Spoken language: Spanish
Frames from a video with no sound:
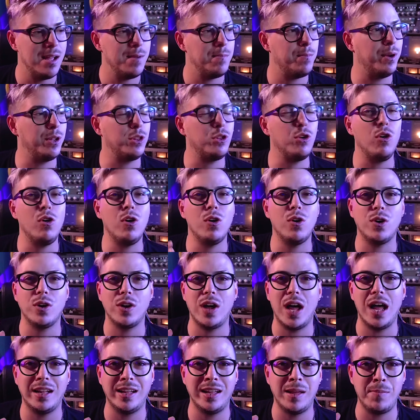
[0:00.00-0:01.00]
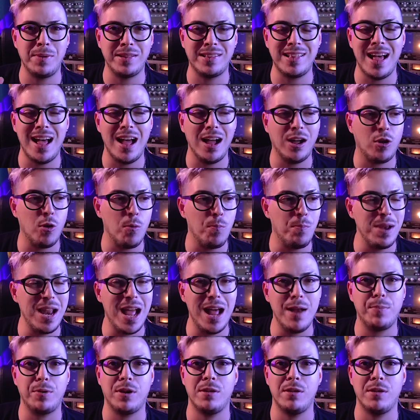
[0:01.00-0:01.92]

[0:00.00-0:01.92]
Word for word: Porque todo empezaba a acoplar,